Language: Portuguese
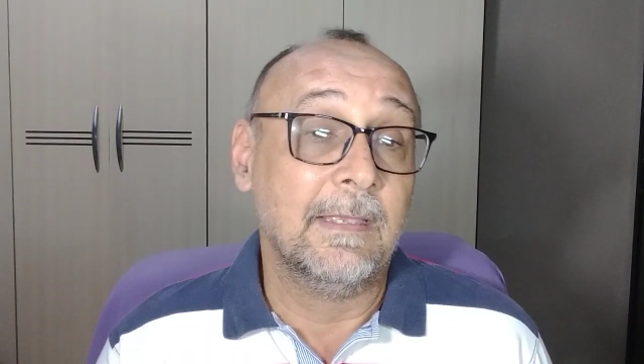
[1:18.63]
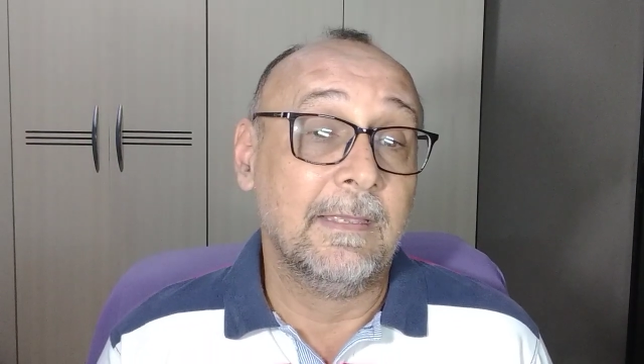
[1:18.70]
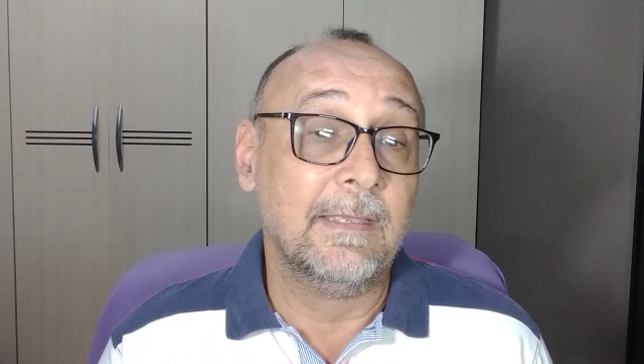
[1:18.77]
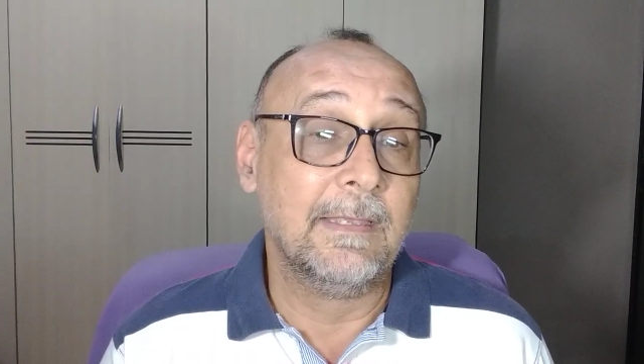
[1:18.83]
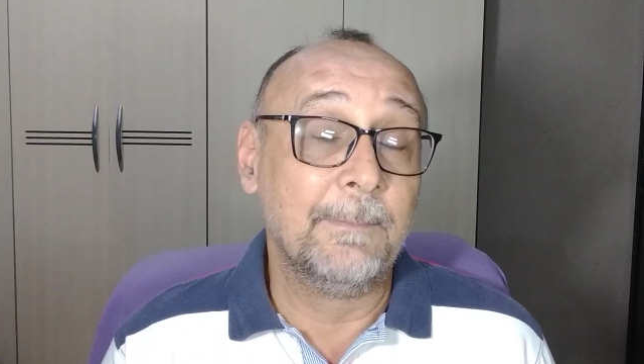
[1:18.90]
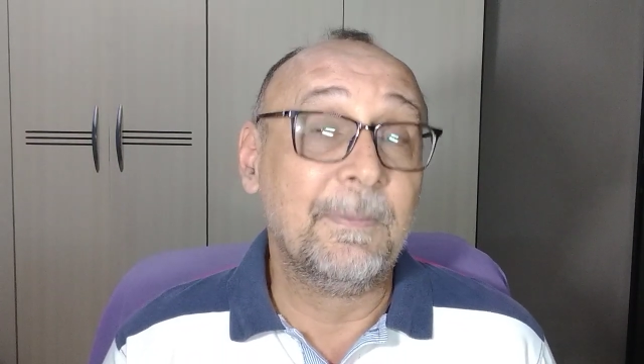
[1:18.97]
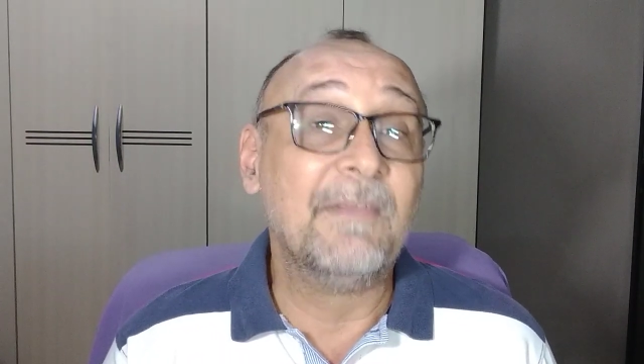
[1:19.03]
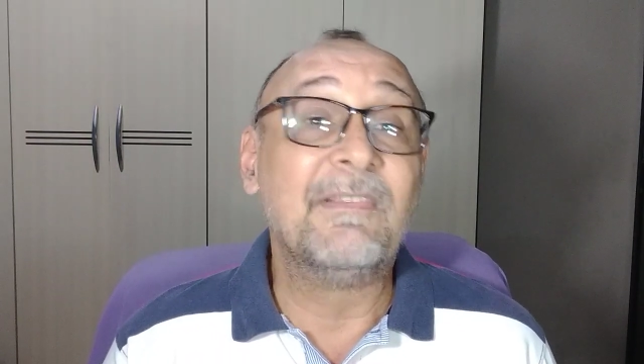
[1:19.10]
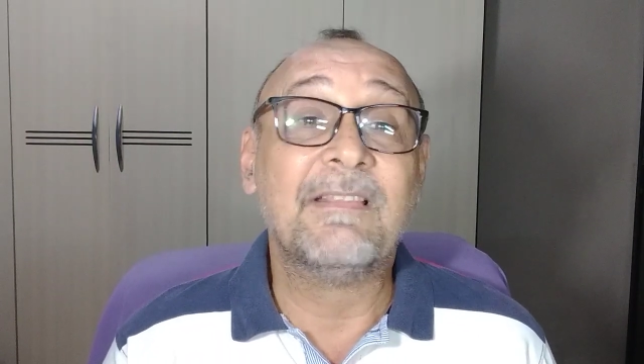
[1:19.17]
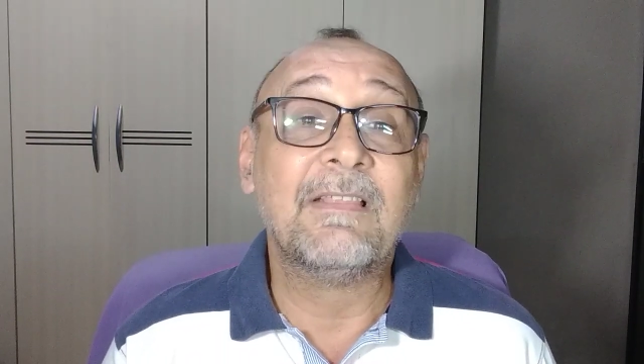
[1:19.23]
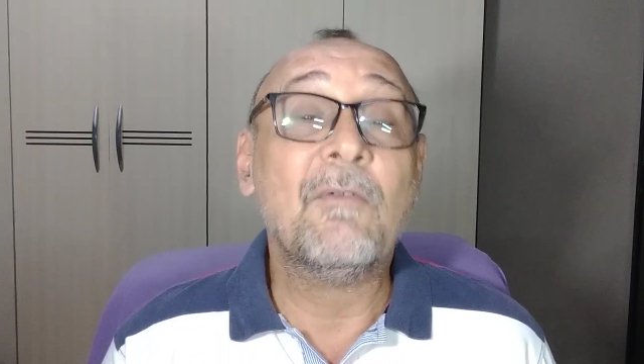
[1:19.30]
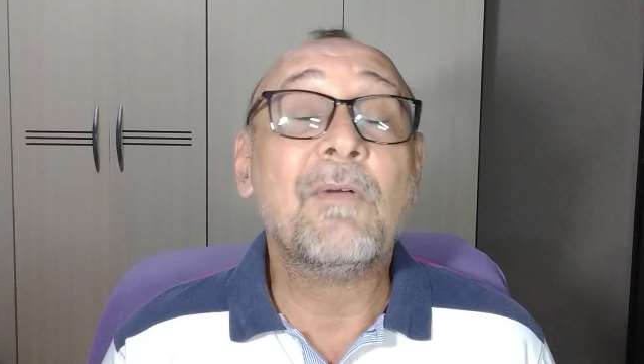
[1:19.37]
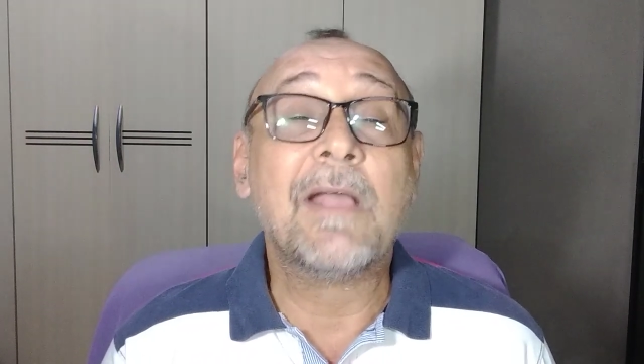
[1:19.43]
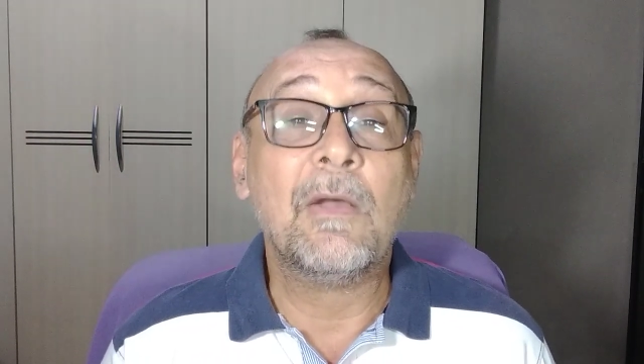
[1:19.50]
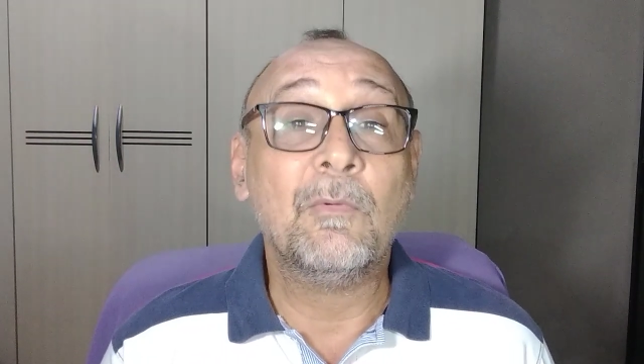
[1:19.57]
É, parece
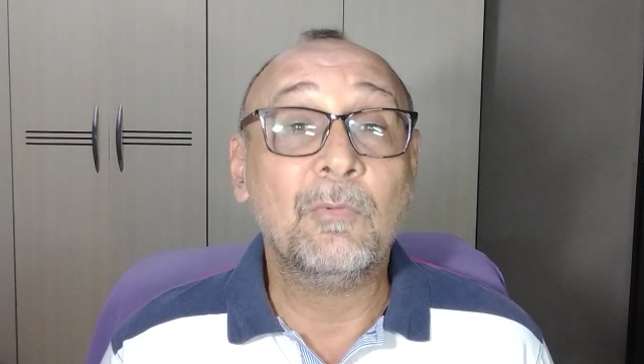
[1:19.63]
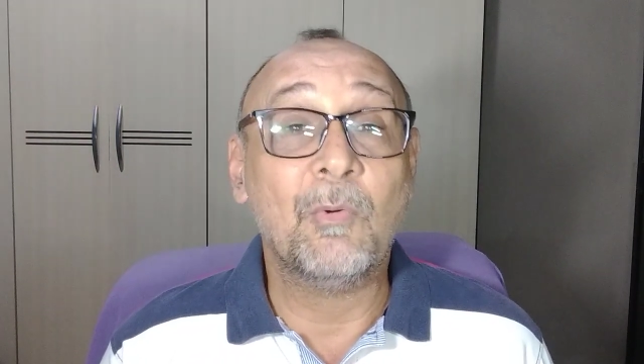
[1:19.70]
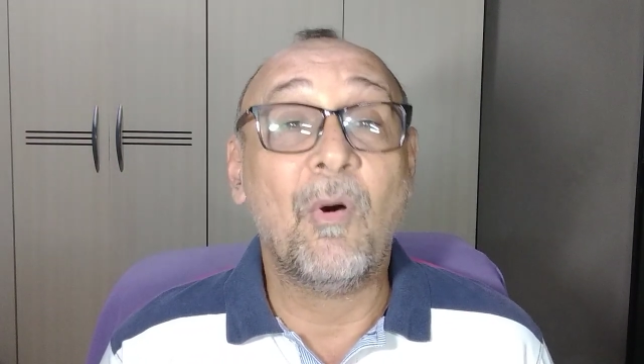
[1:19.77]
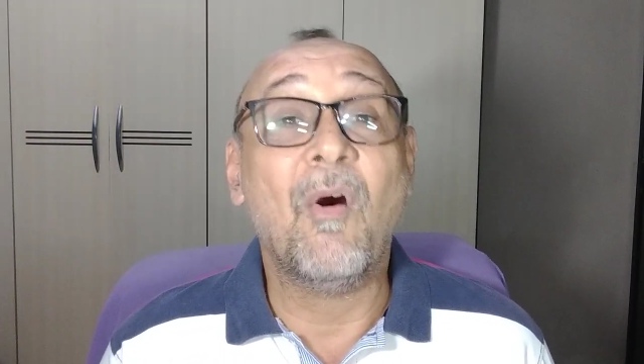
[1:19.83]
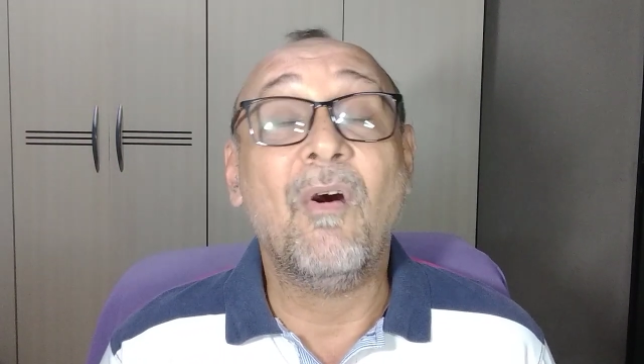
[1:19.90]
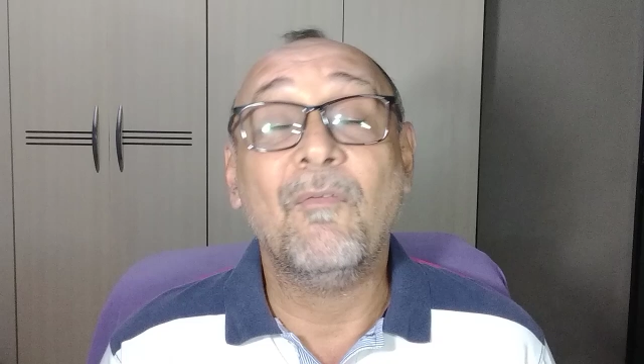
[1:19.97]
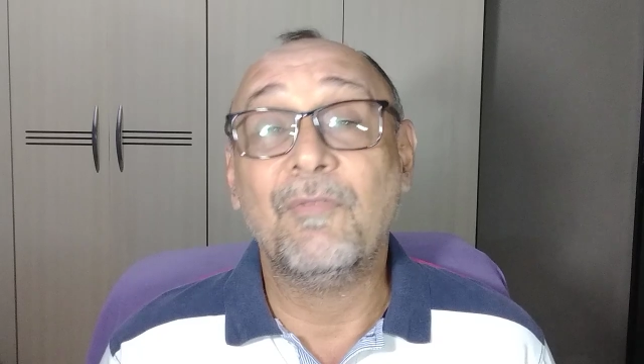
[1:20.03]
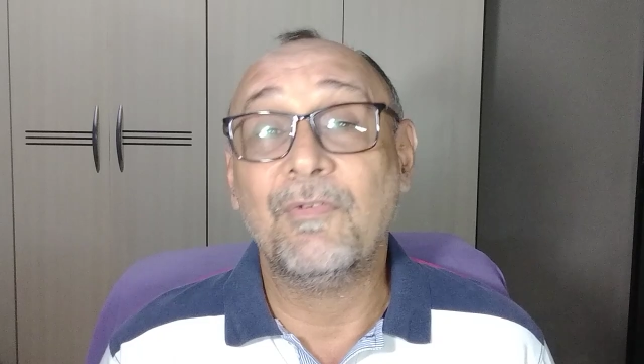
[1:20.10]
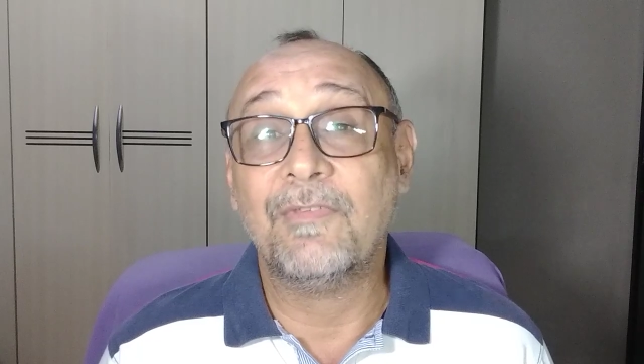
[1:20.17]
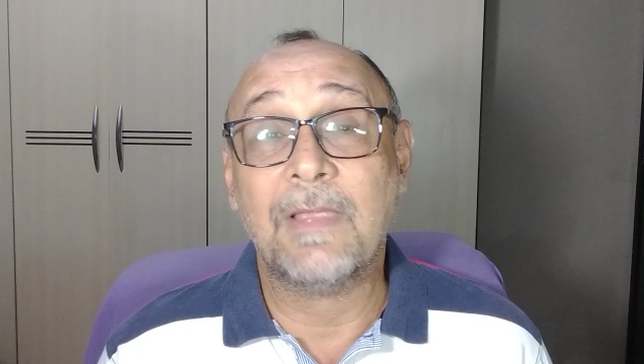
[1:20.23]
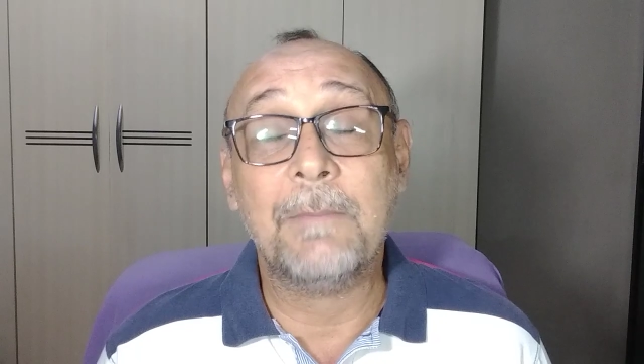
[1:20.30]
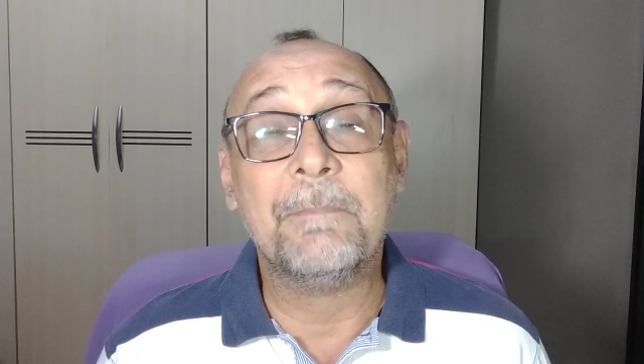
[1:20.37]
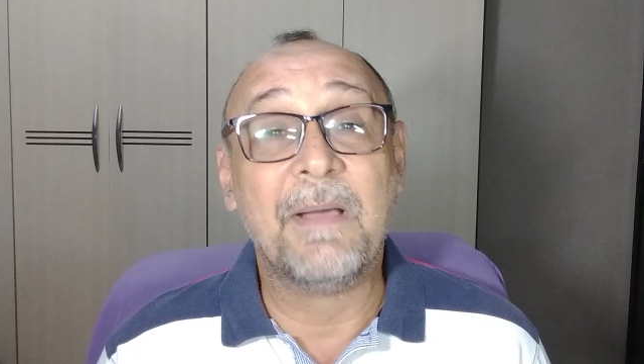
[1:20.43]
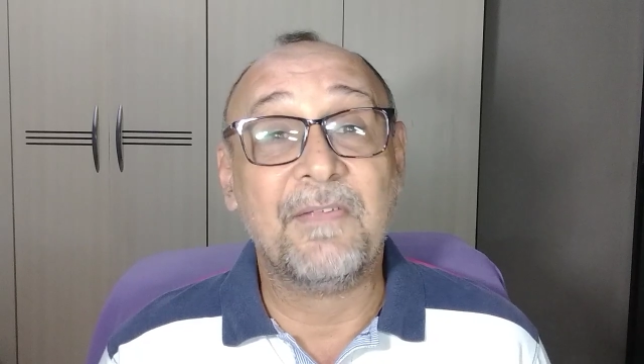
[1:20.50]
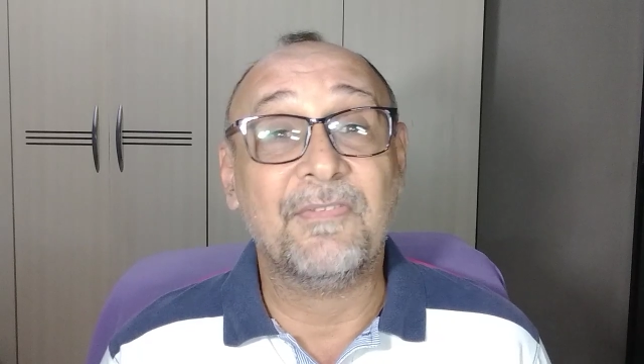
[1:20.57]
até o carro do Ovos
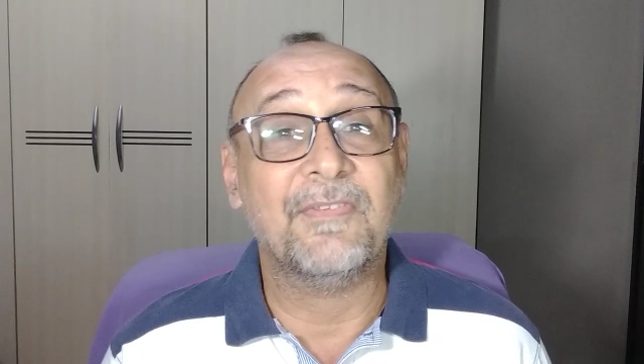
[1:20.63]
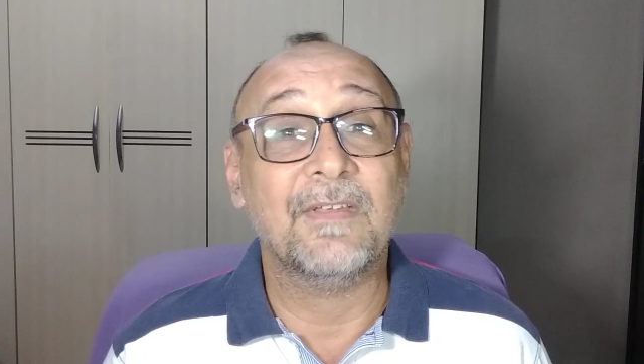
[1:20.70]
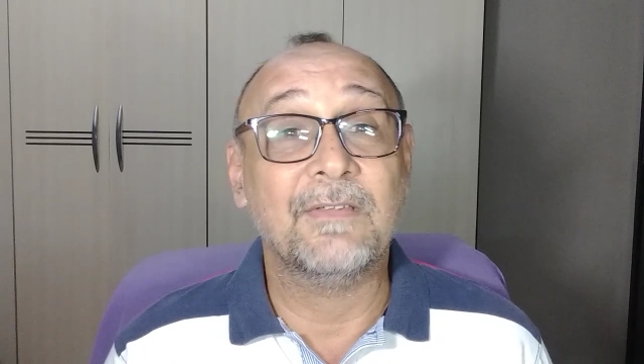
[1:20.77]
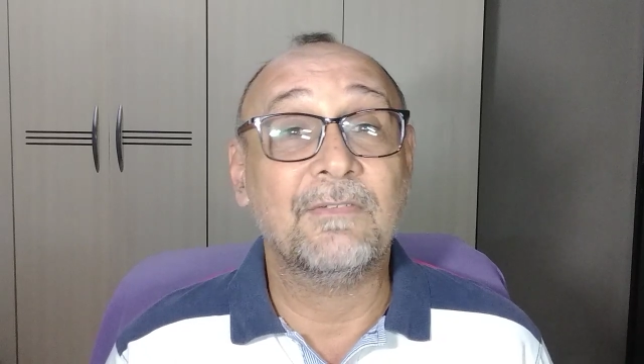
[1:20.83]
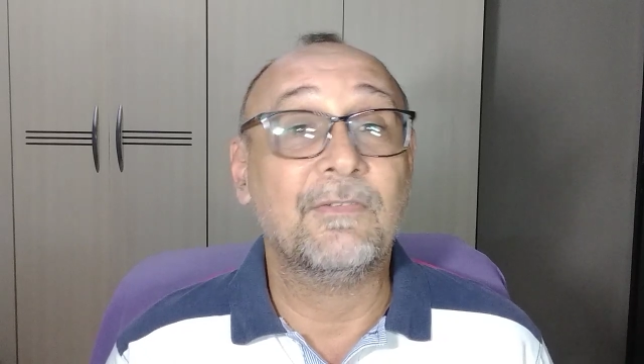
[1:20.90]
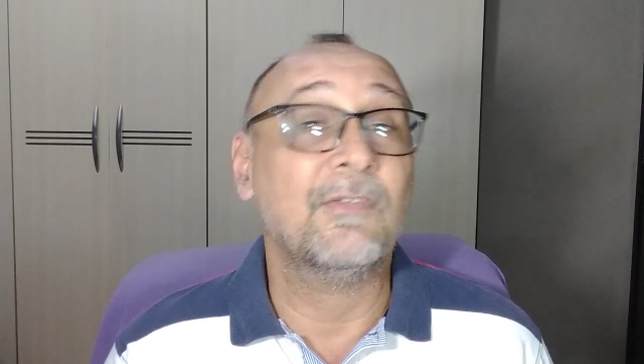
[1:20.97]
aí passando.